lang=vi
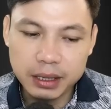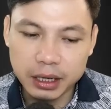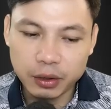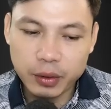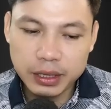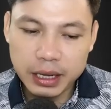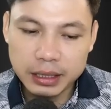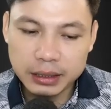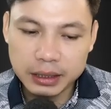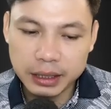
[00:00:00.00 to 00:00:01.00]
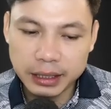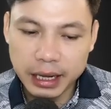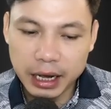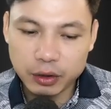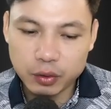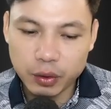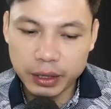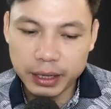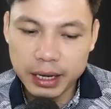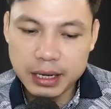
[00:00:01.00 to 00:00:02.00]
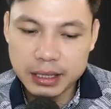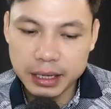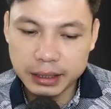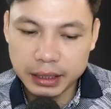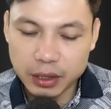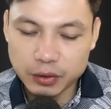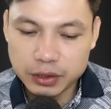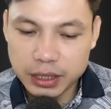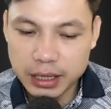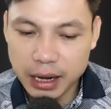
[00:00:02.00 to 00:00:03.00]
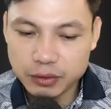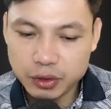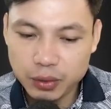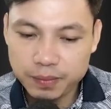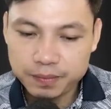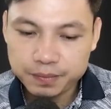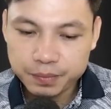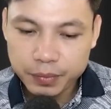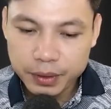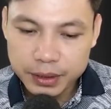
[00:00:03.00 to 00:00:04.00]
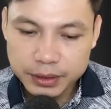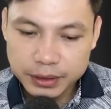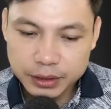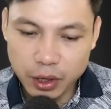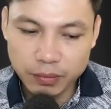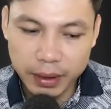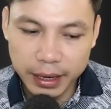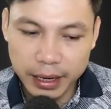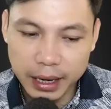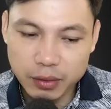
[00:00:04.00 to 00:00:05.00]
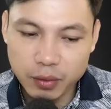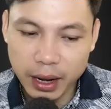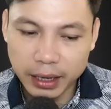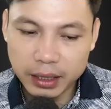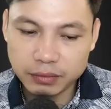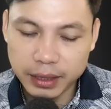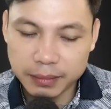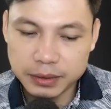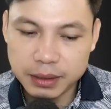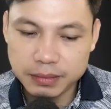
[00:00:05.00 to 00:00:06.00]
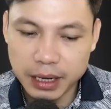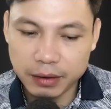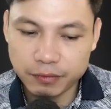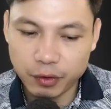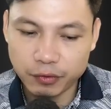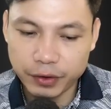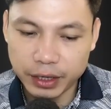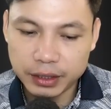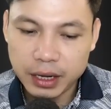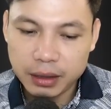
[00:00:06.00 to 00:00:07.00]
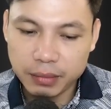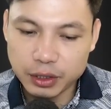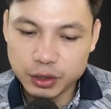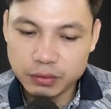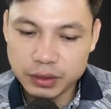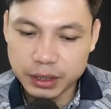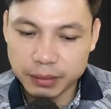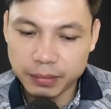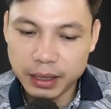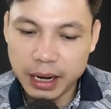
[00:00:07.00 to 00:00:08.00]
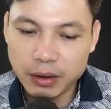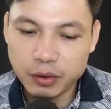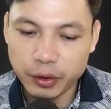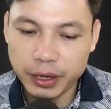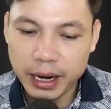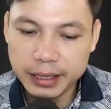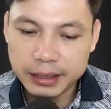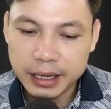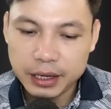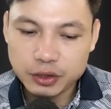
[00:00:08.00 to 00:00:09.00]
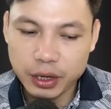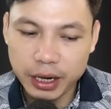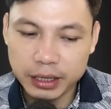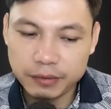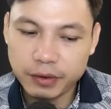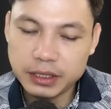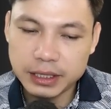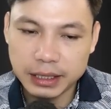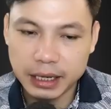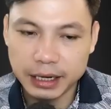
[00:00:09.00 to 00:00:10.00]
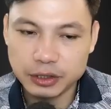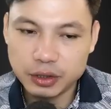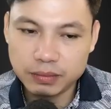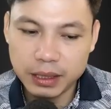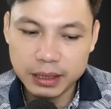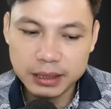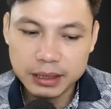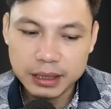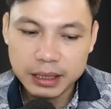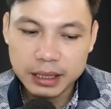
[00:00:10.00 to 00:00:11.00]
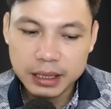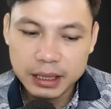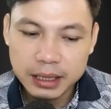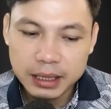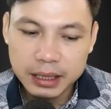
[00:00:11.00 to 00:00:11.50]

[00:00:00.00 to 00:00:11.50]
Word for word: Vạn hầm hầm tức giận chui ra khỏi gầm bàn. Lão toàn ném thứ trên tay của mình về phía của Thắng, nhưng mà chợt nhận ra đó là chai rượu yêu quý của mình, cho nên vội vàng rụt lại.